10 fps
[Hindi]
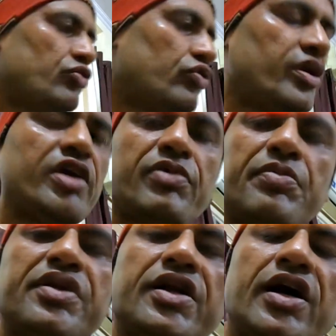तो एक बार
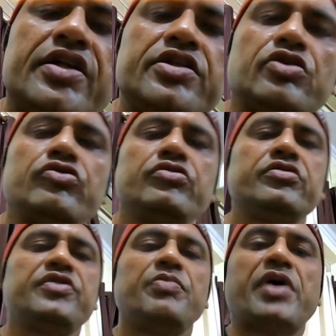मैं दिखा देता हूँ
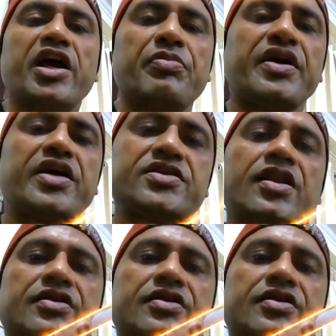ये बाइक में कैसे